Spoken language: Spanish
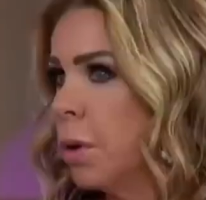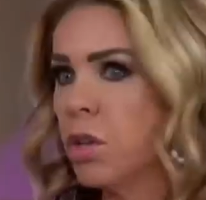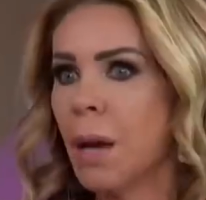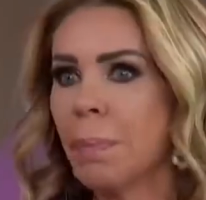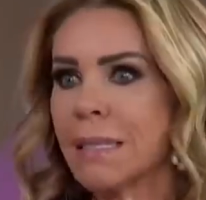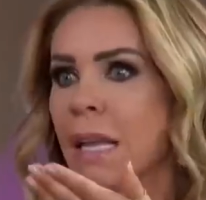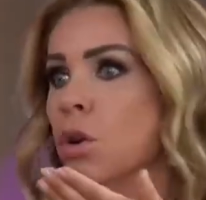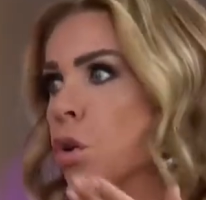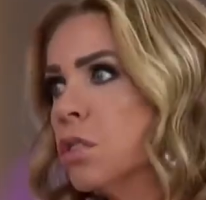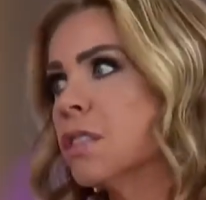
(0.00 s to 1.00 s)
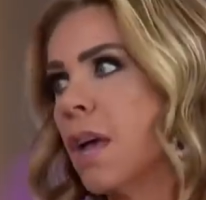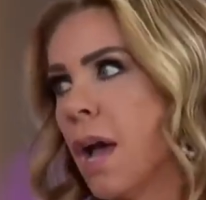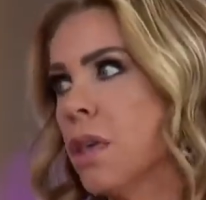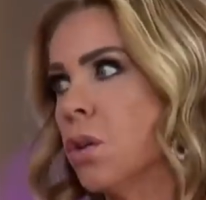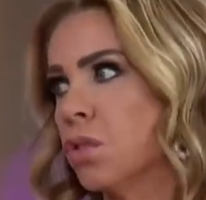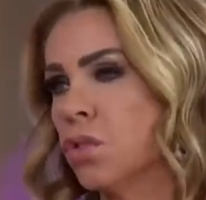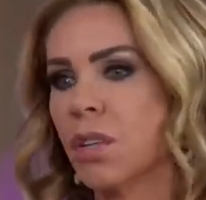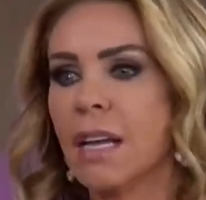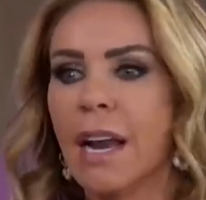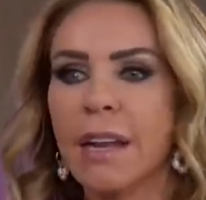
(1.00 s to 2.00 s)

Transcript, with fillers: pero ya pasaron 11 años. O sea, y la